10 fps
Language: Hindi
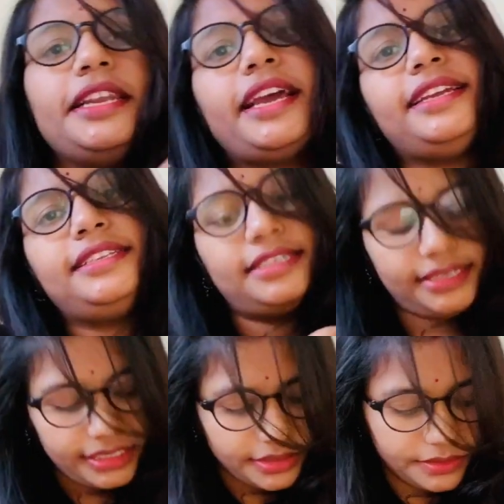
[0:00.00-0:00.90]
नाइट के
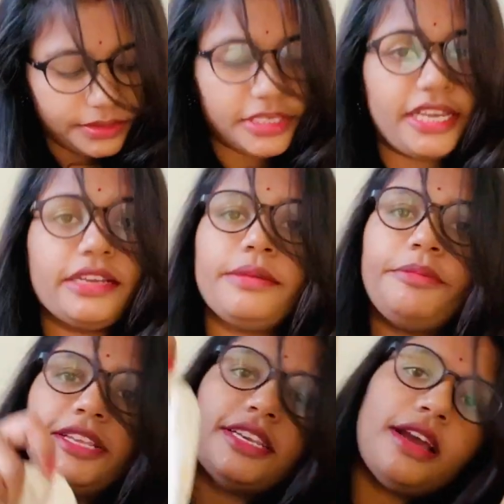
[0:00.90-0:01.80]
लिए हो जाएगा
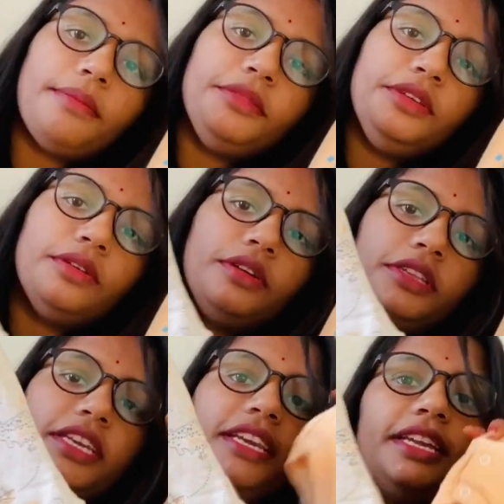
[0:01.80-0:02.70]
पजामी और
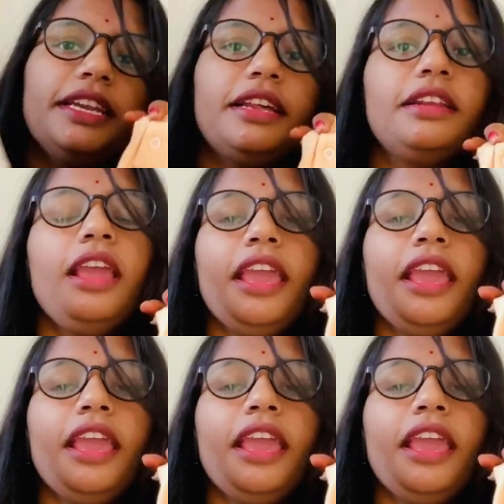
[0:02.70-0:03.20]
ये इनर